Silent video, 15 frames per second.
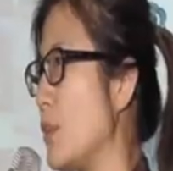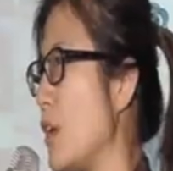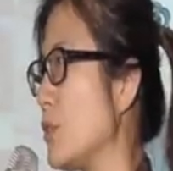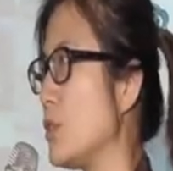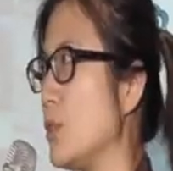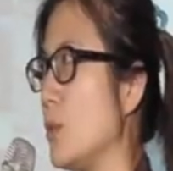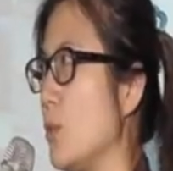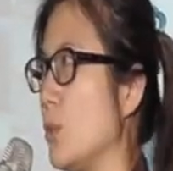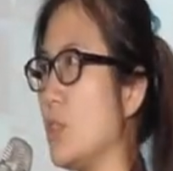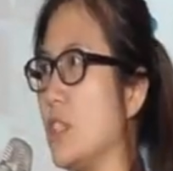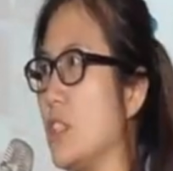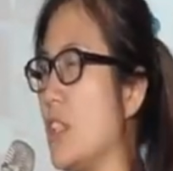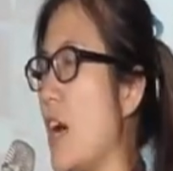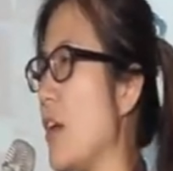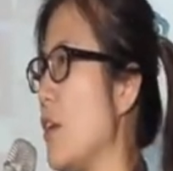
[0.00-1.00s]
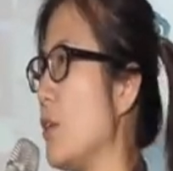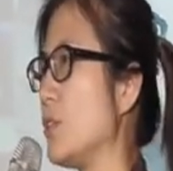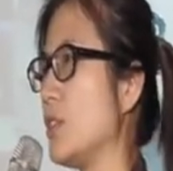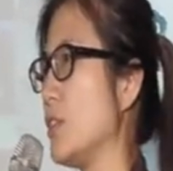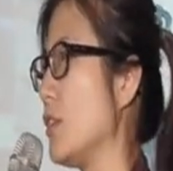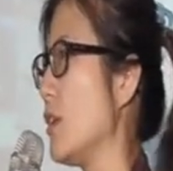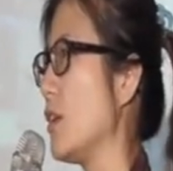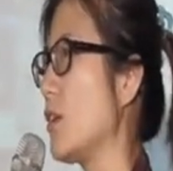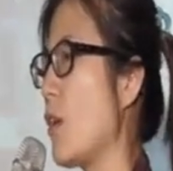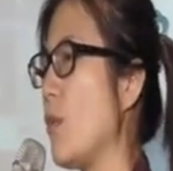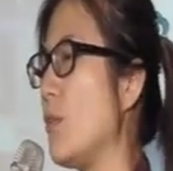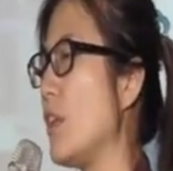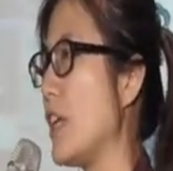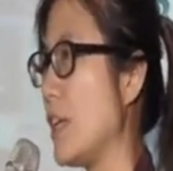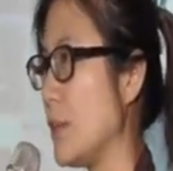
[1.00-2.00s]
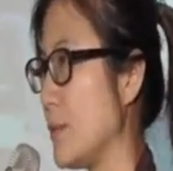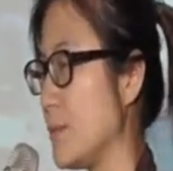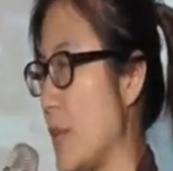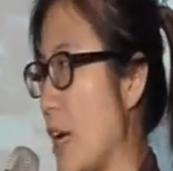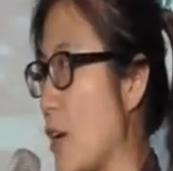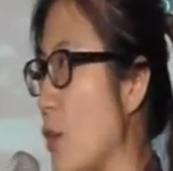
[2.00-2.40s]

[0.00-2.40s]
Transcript: 都是五十到六十公里呃